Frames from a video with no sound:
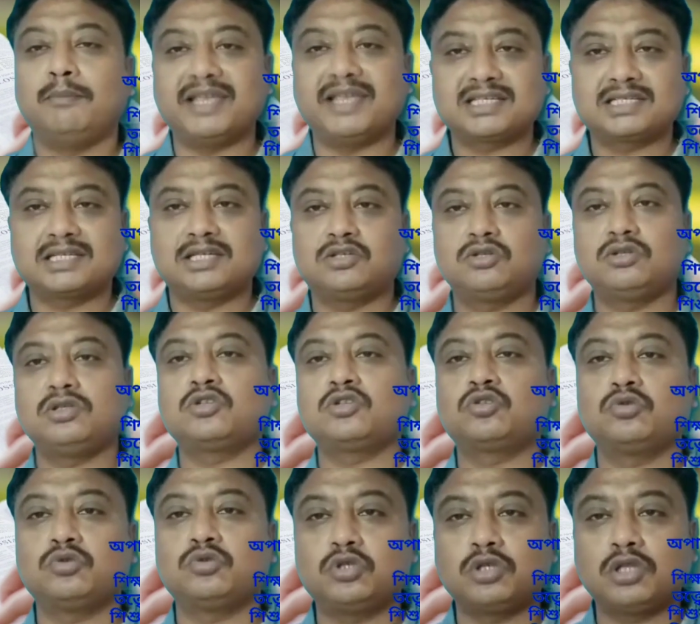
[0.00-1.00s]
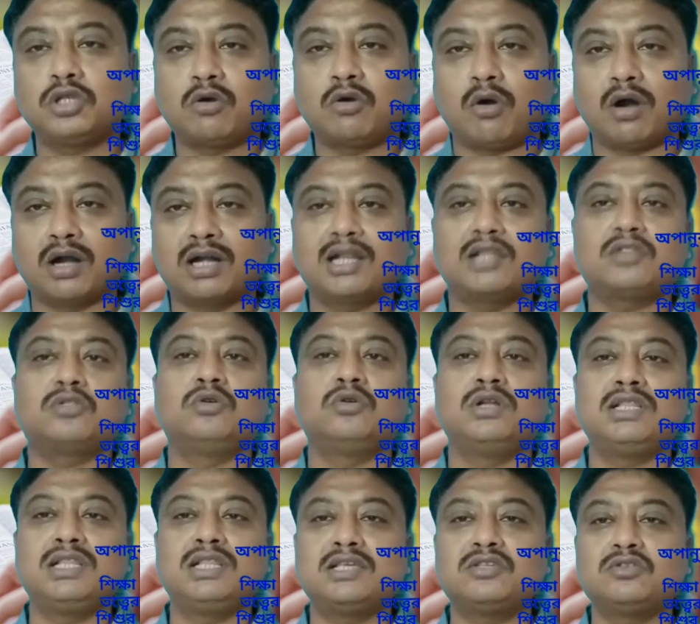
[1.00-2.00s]
বেশ কিছুদিন শুধু যদি ঘন্টার
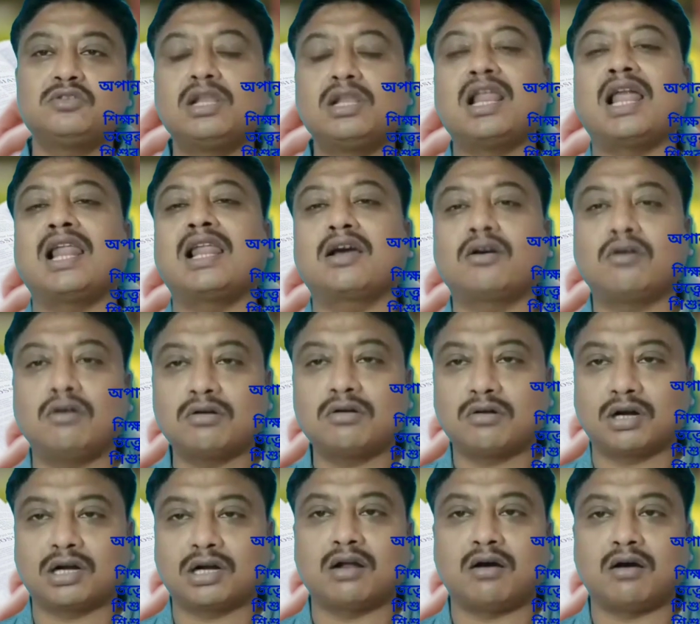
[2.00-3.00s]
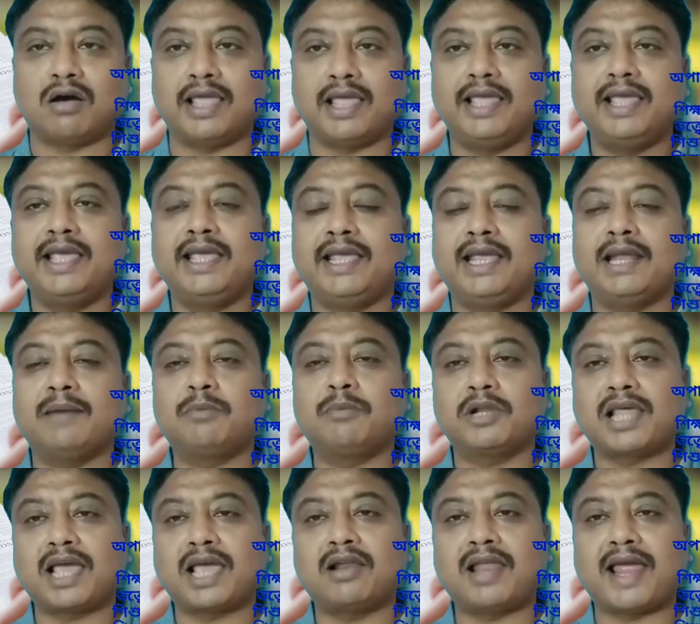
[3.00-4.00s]
ধ্বনি দিয়ে যদি লালাক্ষরণ ঘটানো হয়
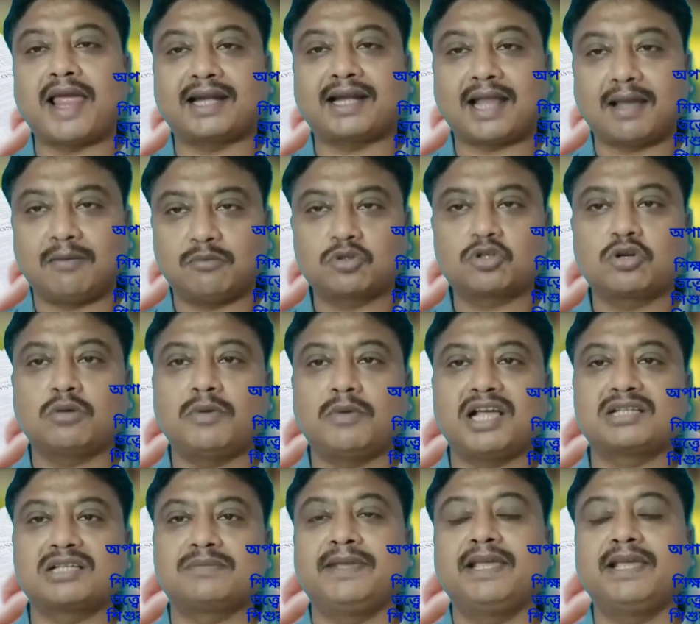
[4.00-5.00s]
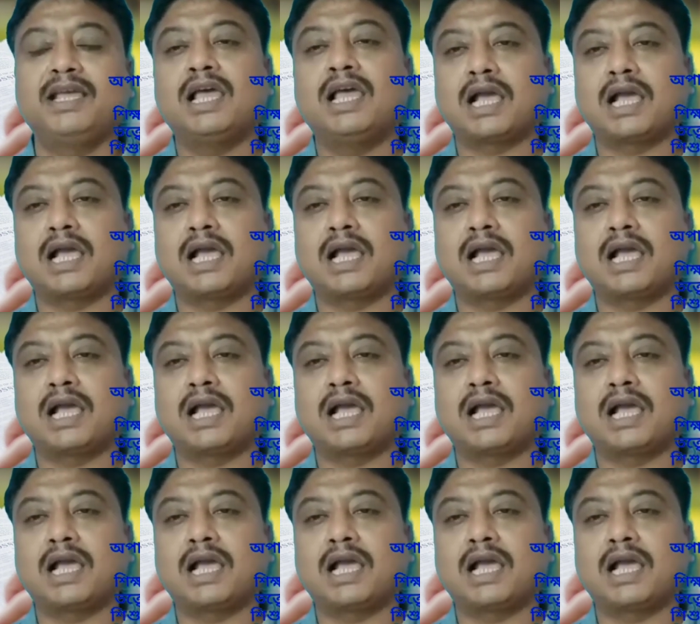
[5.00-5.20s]
এরপরে দেখা গেলো একটা এমন সময় আসবে